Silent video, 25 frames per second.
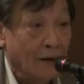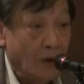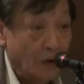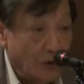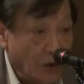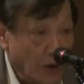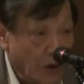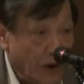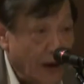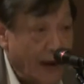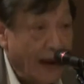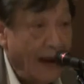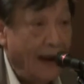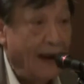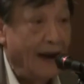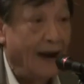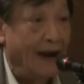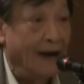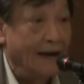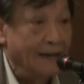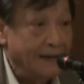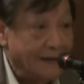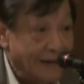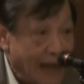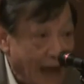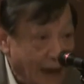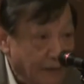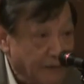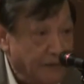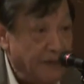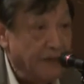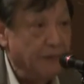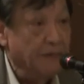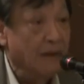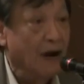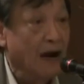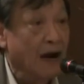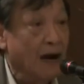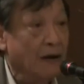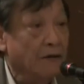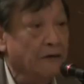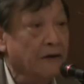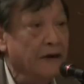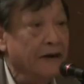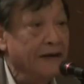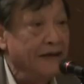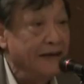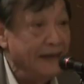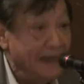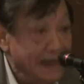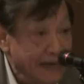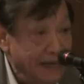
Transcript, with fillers: ก็ต้องแก้ไขตามที่บังคับไว้